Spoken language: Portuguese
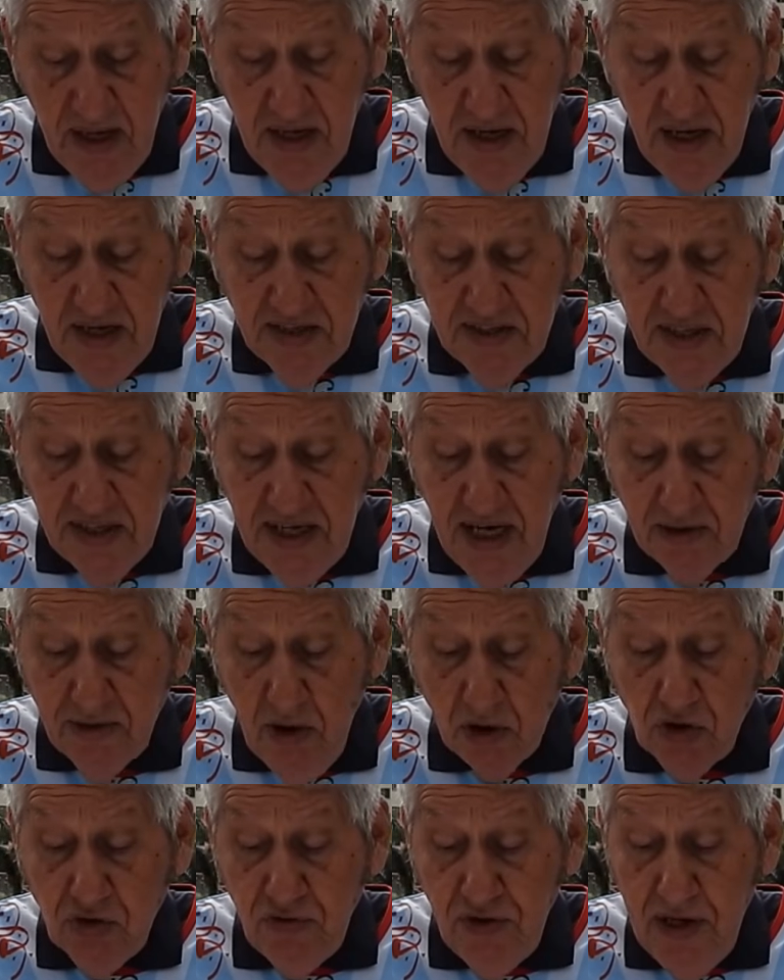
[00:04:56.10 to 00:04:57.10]
ensinando
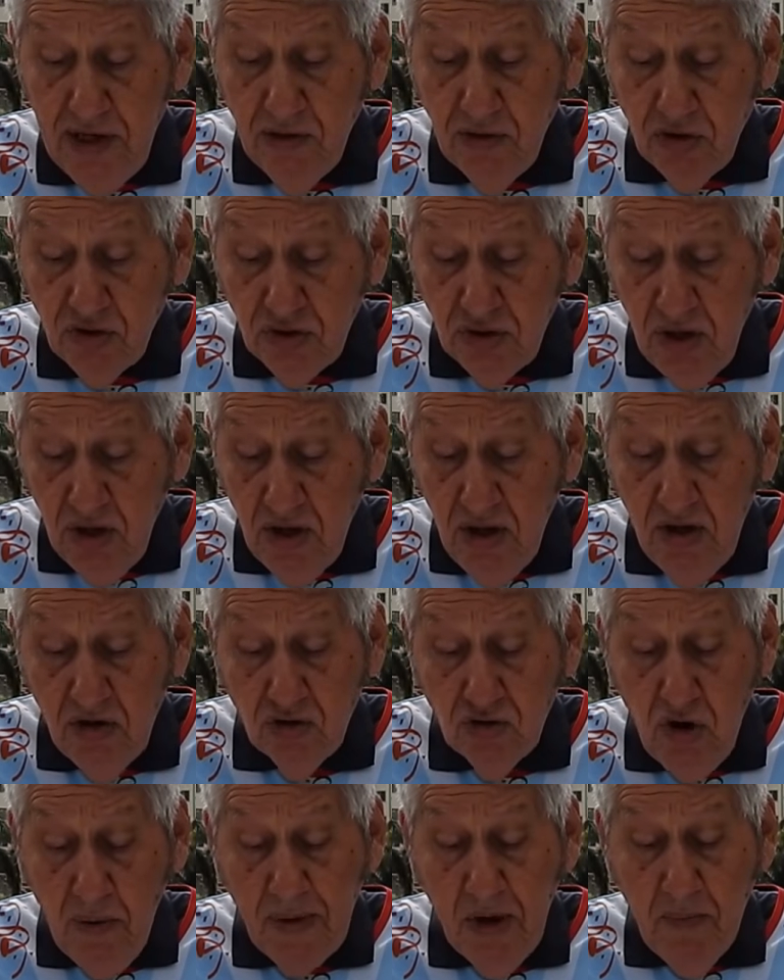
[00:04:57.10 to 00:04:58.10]
aos filhos
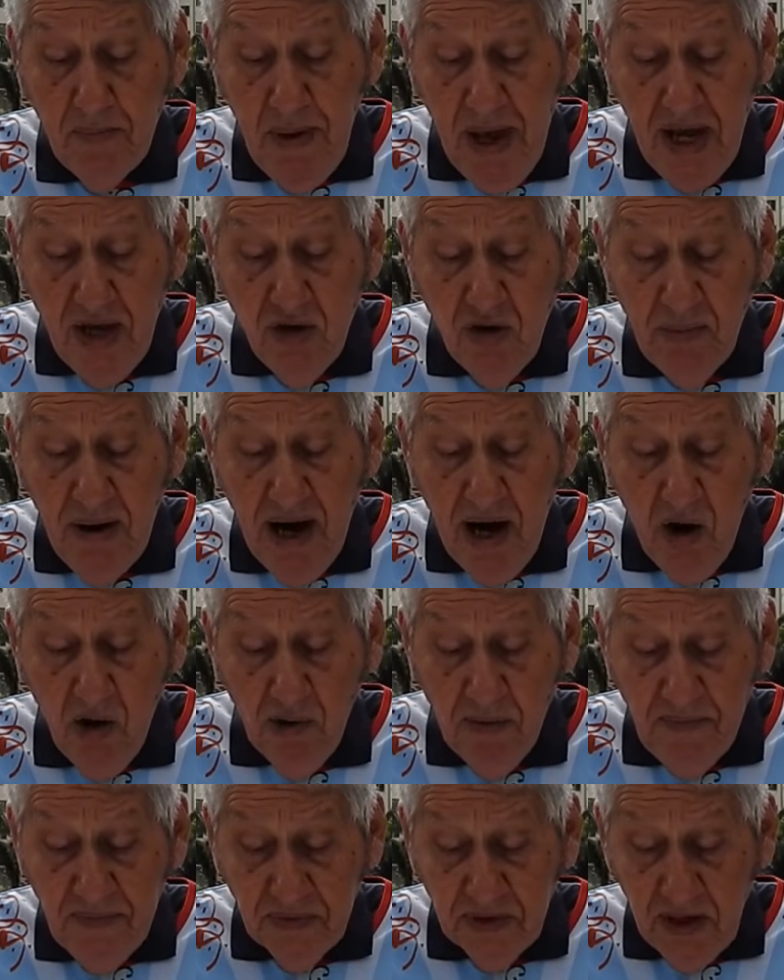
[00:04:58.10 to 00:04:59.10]
sobre o bem e o mal,
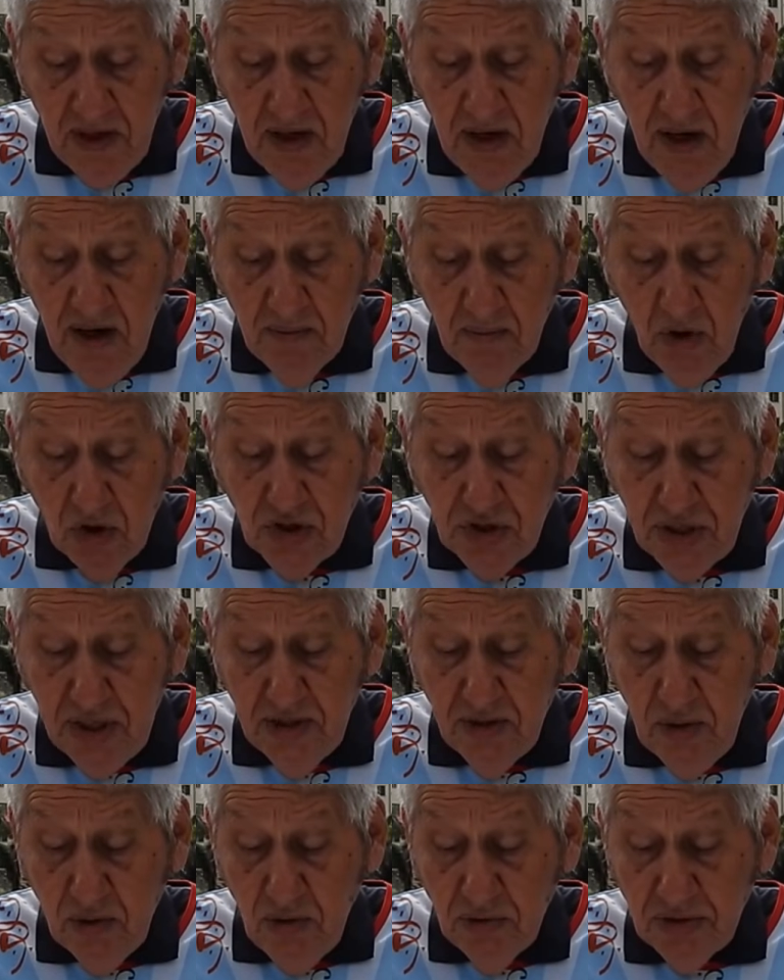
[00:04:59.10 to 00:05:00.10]

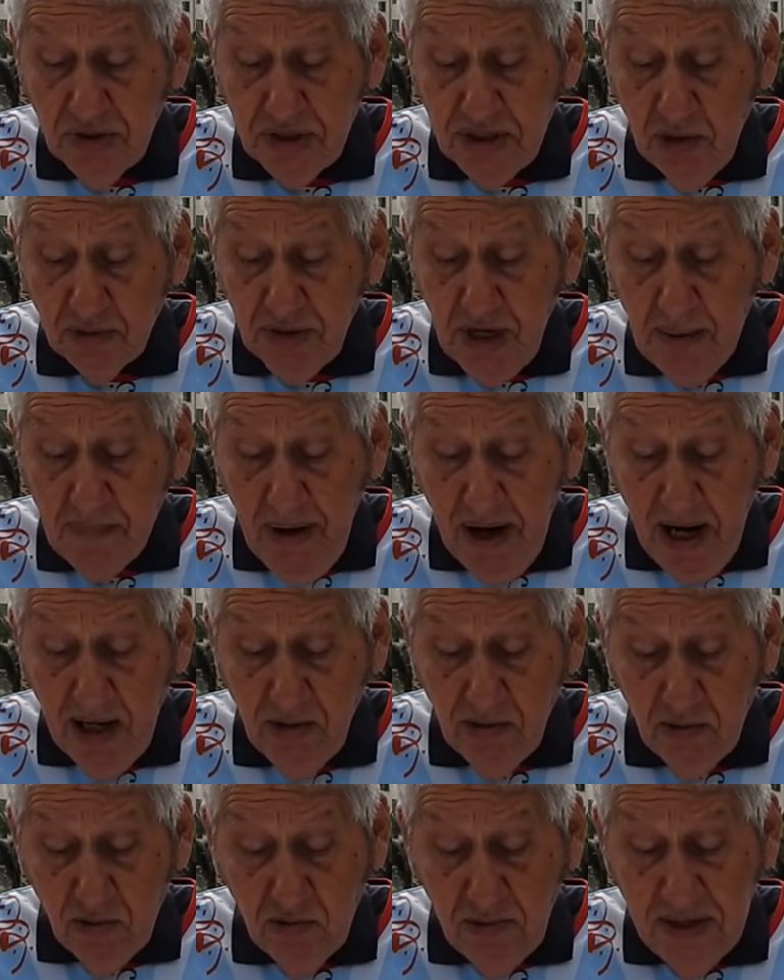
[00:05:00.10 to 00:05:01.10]
mostrando com seu
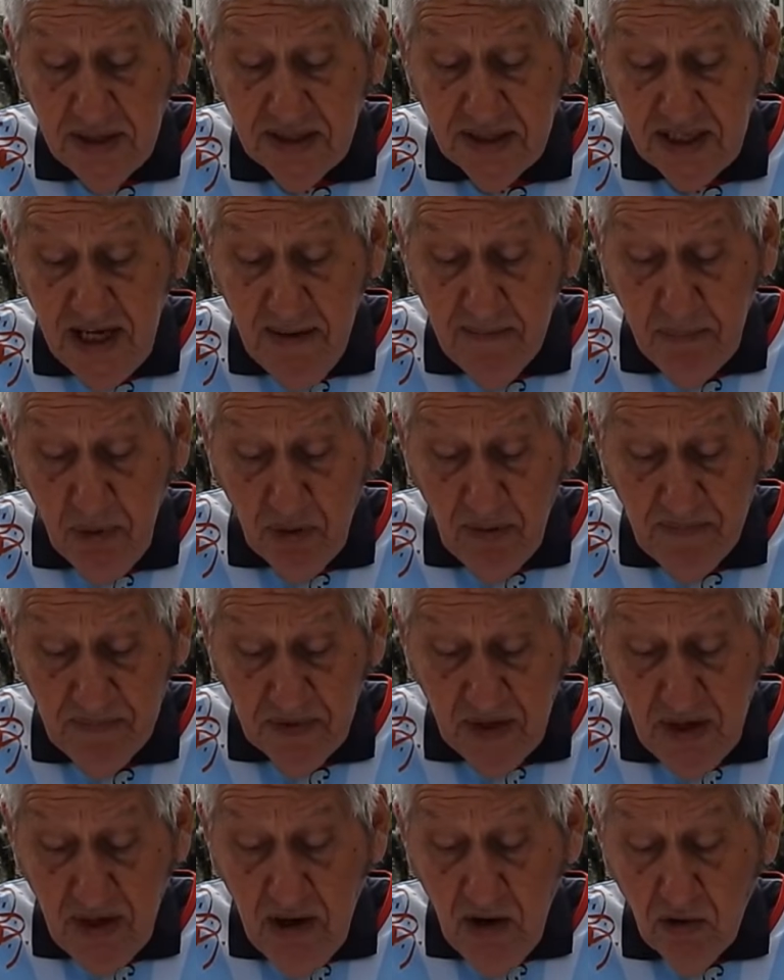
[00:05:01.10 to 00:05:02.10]
trabalho um exemplo,
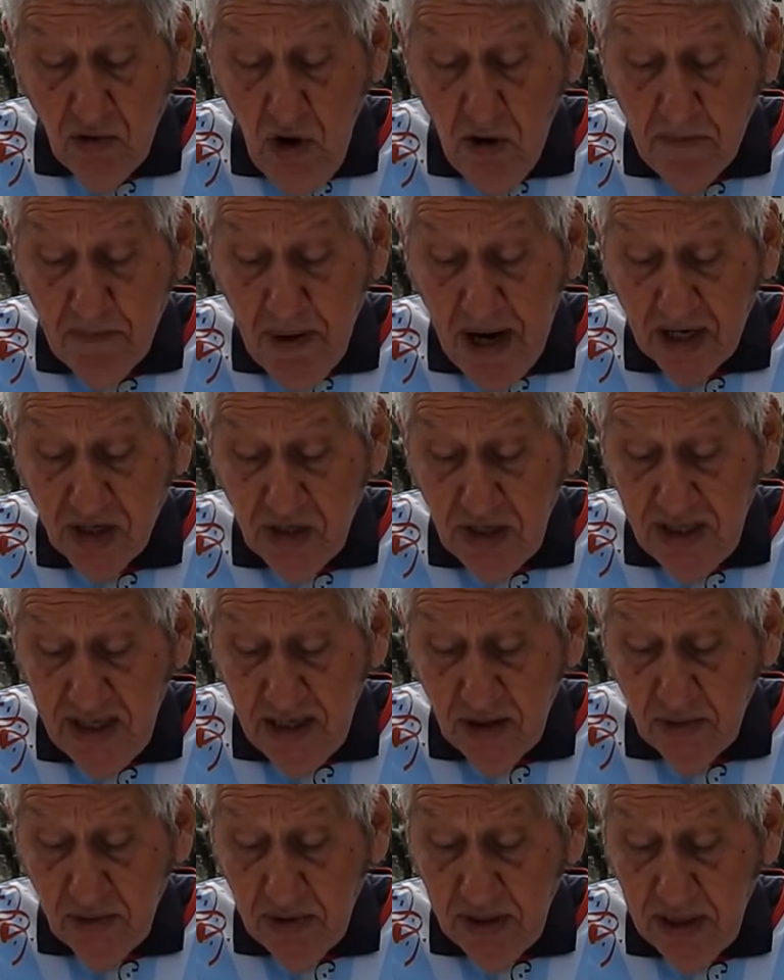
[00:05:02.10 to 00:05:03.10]

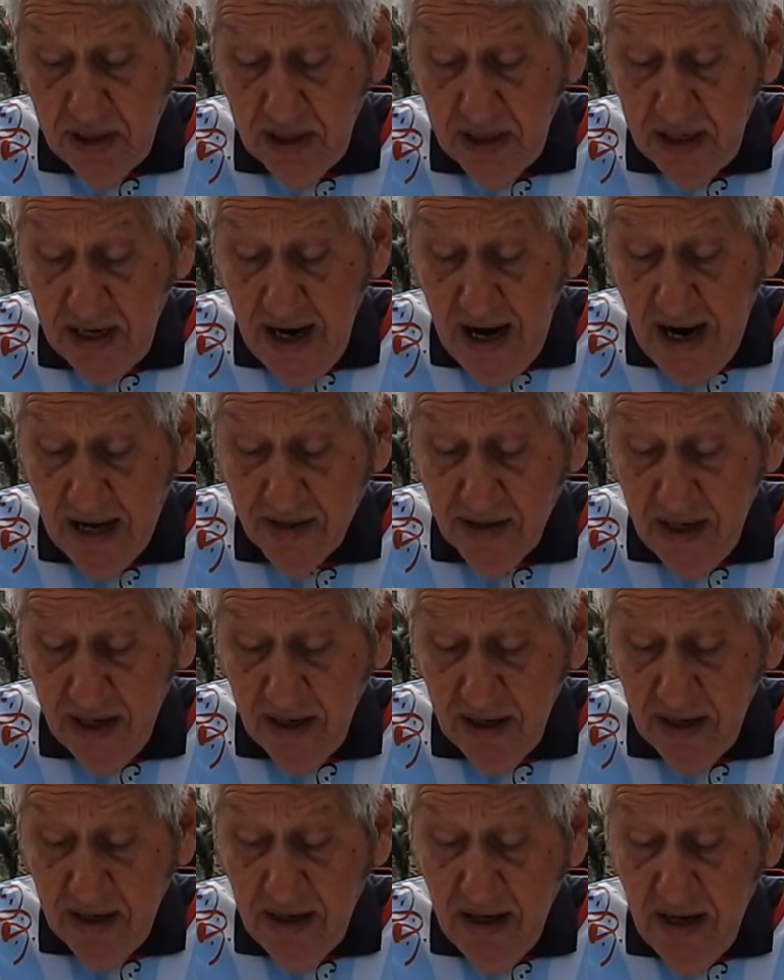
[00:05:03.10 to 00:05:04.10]
compartilhando cada